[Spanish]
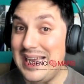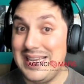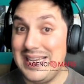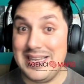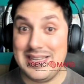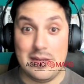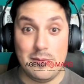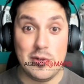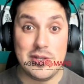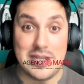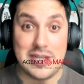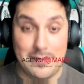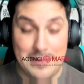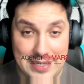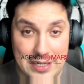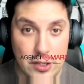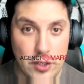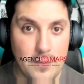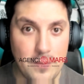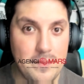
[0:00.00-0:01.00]
Ahí estamos
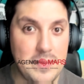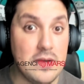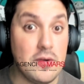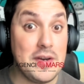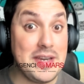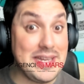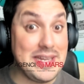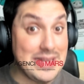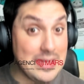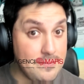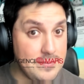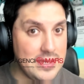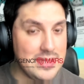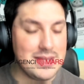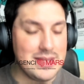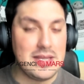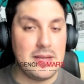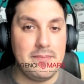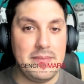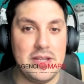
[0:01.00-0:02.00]
transmitiendo en vivo. Y
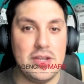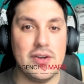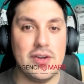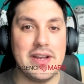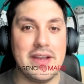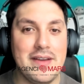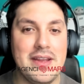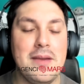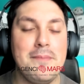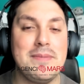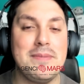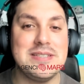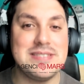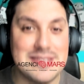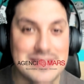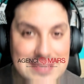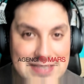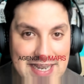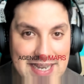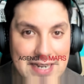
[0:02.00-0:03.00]
también te invito a que vayas
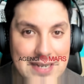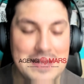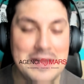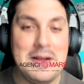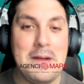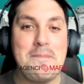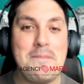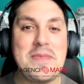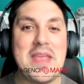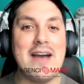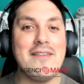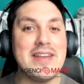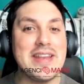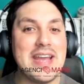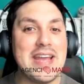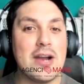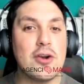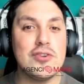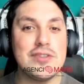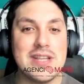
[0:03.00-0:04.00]
presencial.
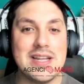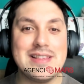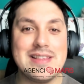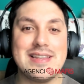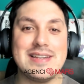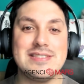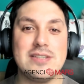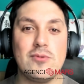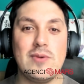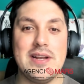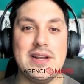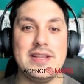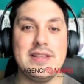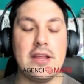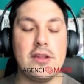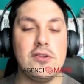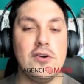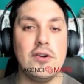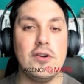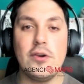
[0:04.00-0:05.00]
Avenida Conde
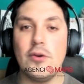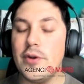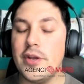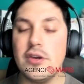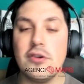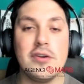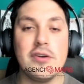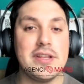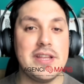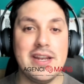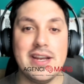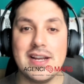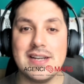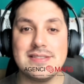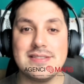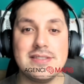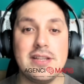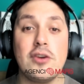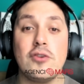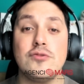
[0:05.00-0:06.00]
1342, lo único que tienes
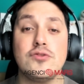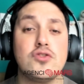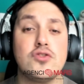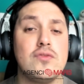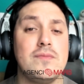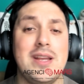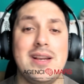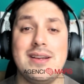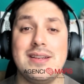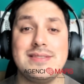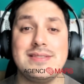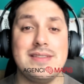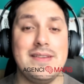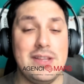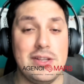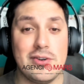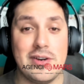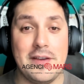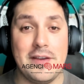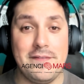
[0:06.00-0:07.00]
que hacer es consumir en la
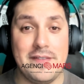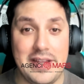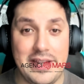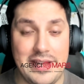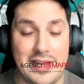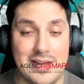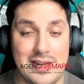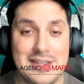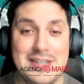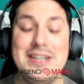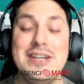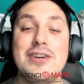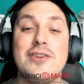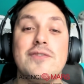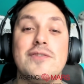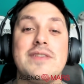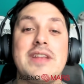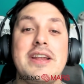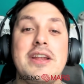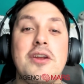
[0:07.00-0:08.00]
Cebistro Cafetería.
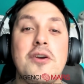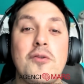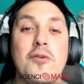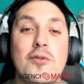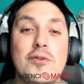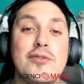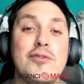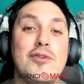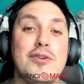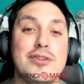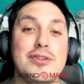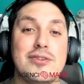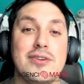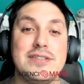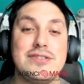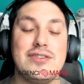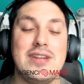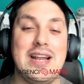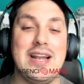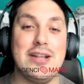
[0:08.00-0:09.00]
No tiene ningún costo
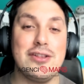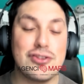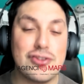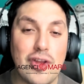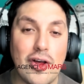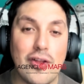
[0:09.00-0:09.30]
adicional.